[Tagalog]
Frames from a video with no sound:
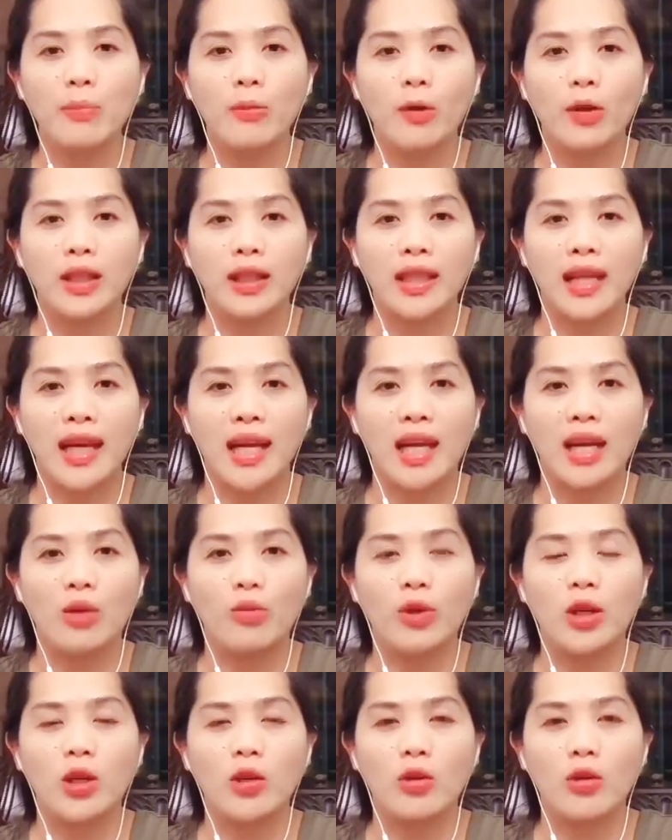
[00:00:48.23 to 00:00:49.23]
portray
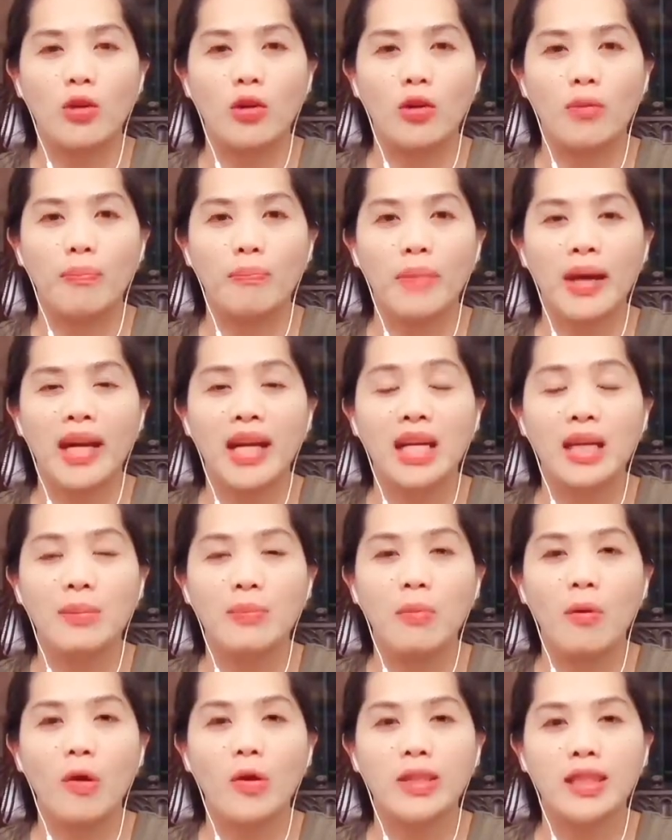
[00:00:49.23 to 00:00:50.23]
wenno panangi
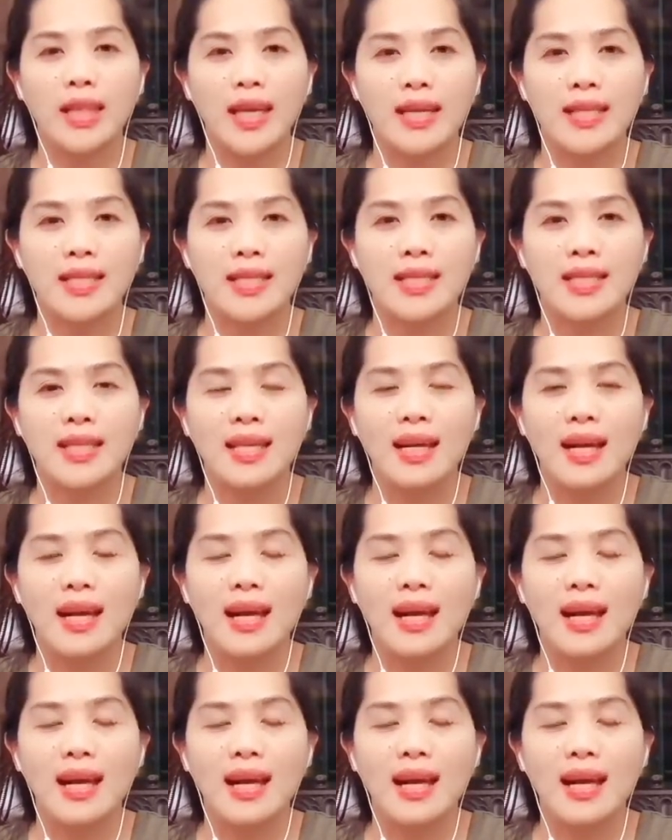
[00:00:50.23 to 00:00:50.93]
boses